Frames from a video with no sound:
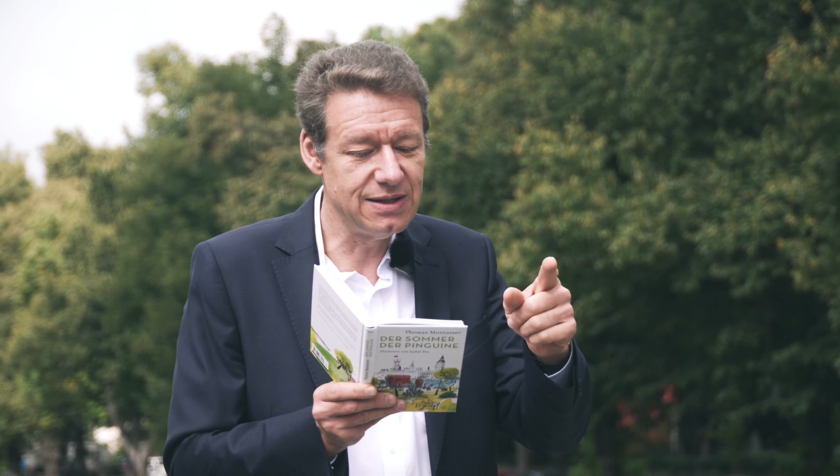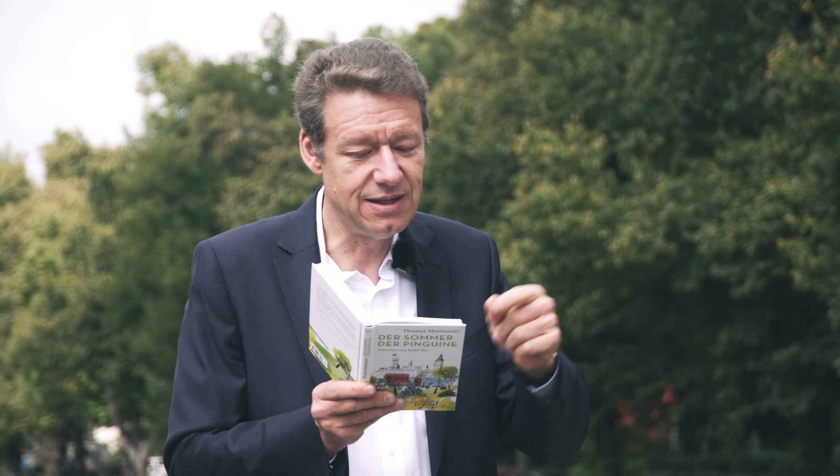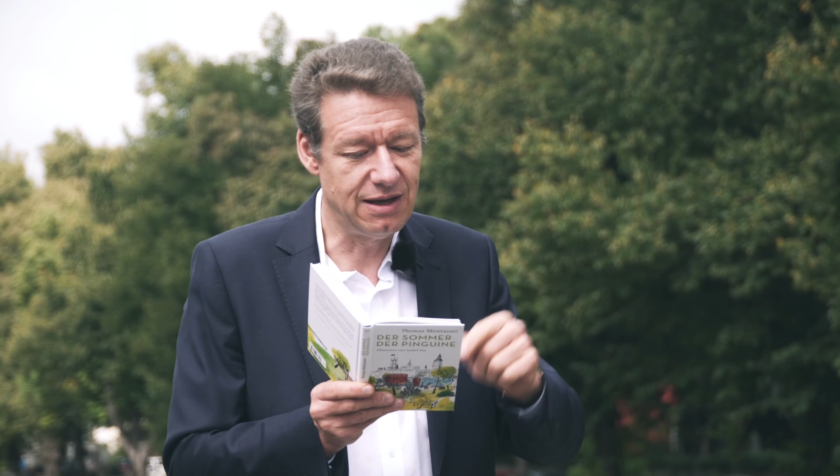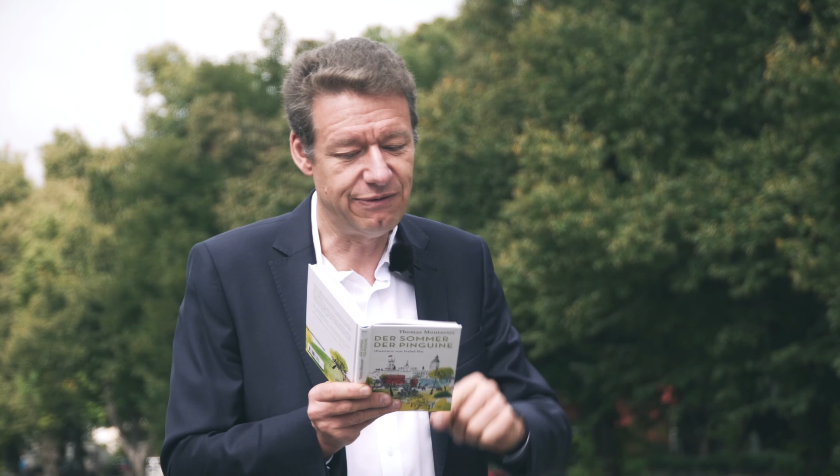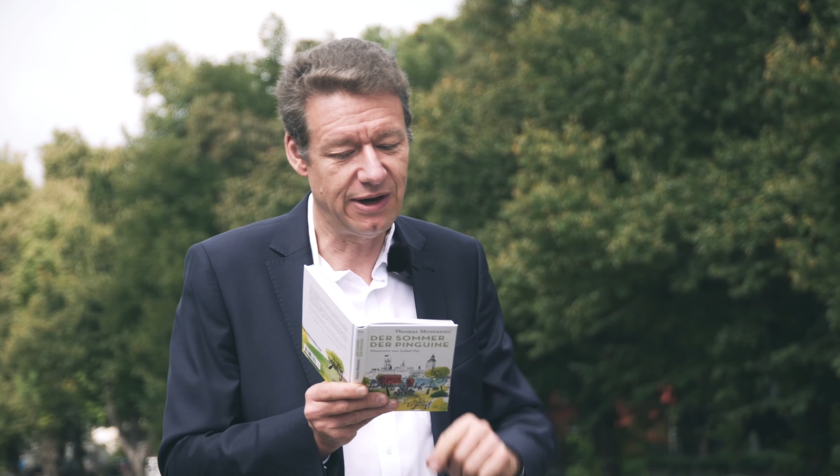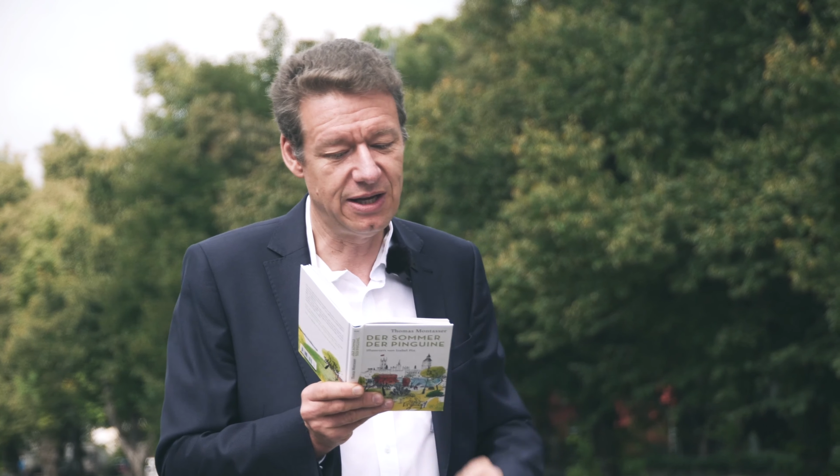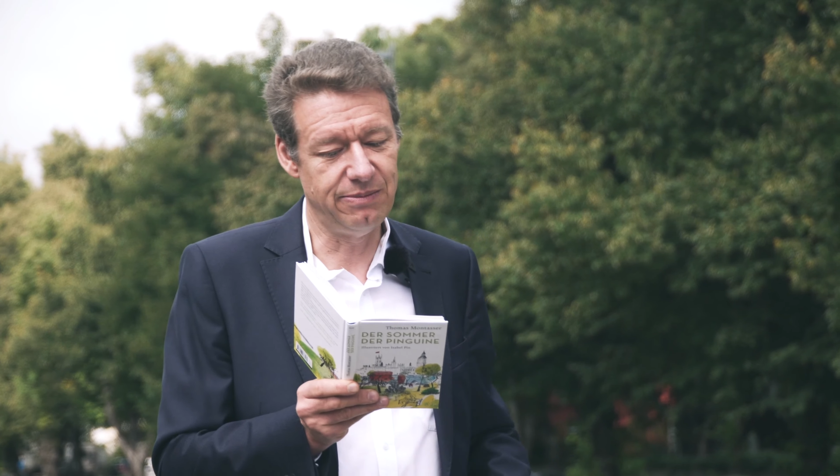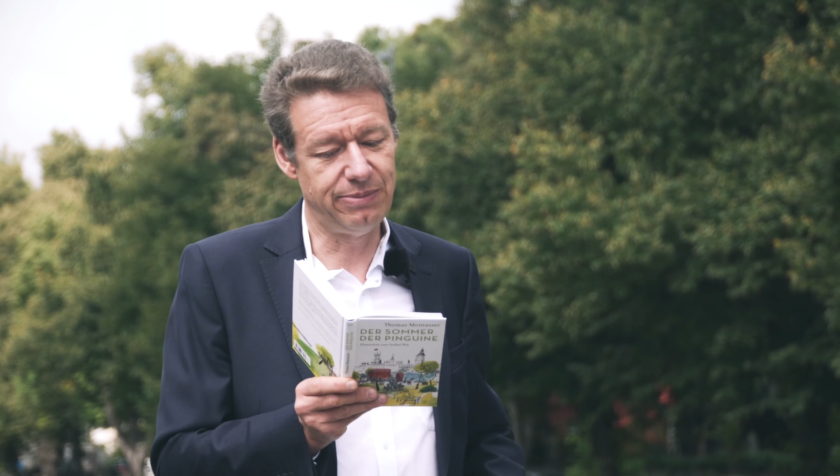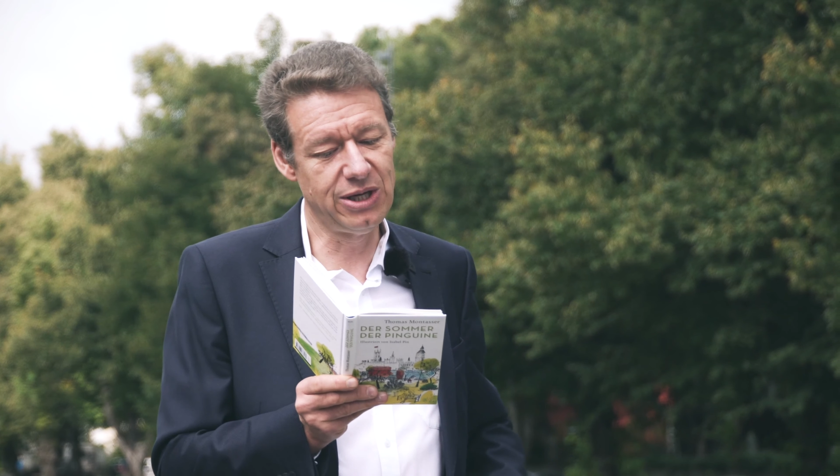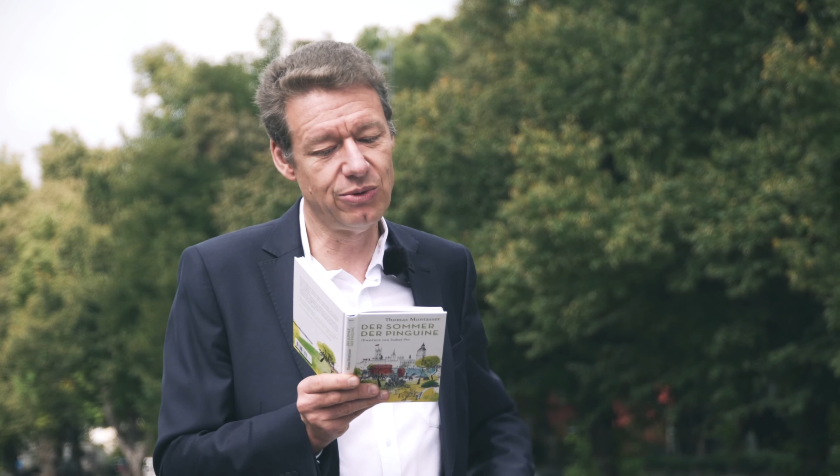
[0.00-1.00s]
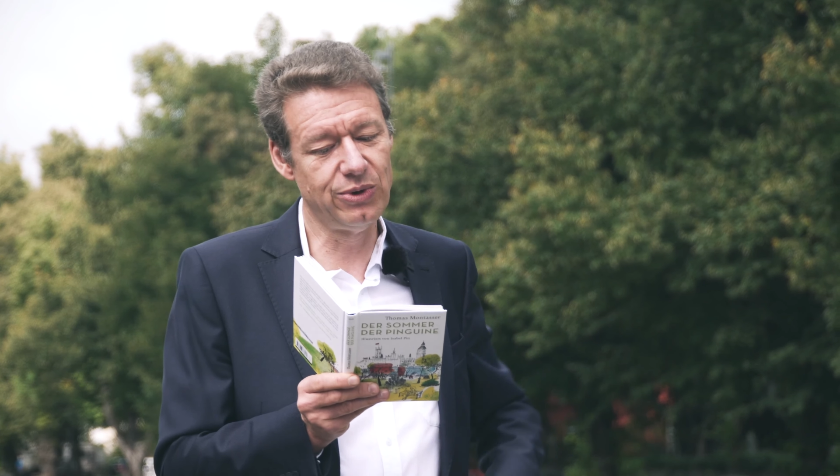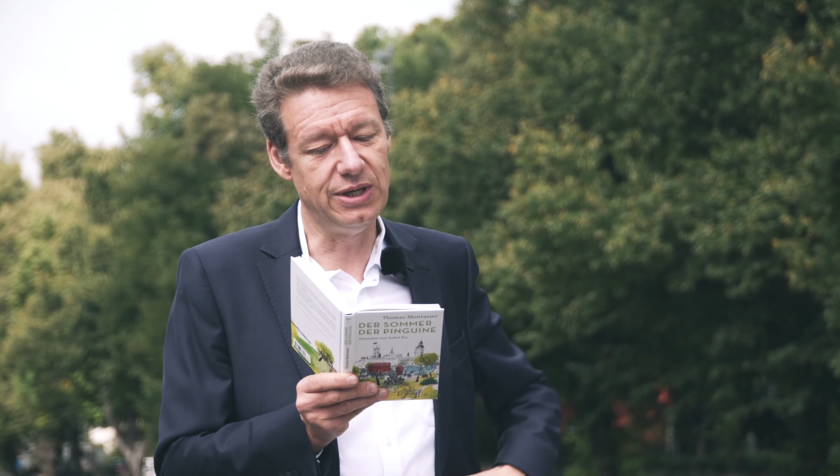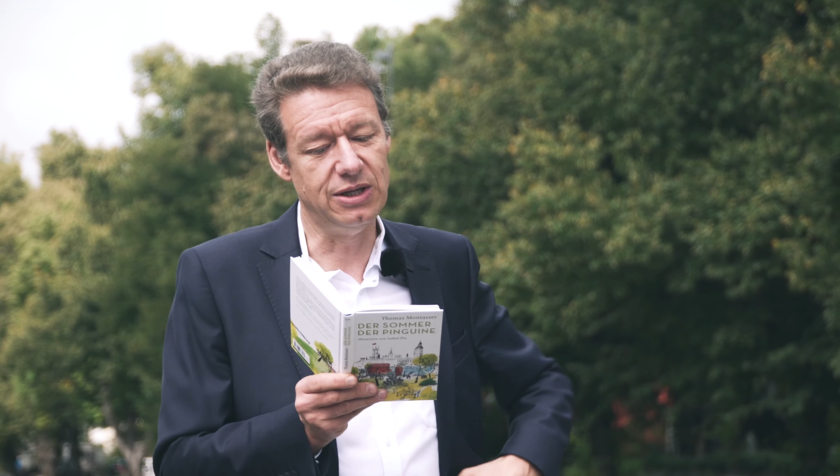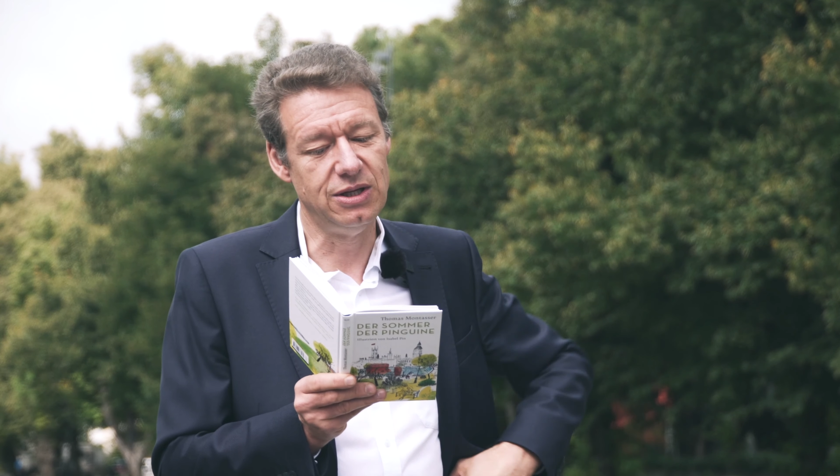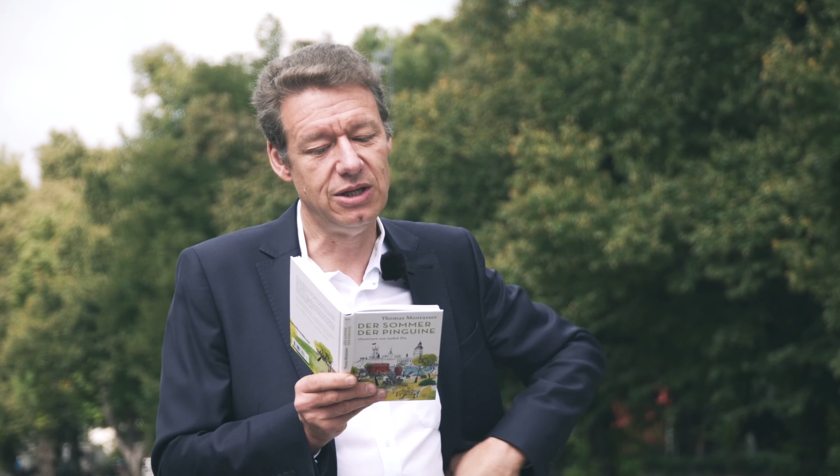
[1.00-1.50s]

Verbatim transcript: es die gefangenen Pinguine,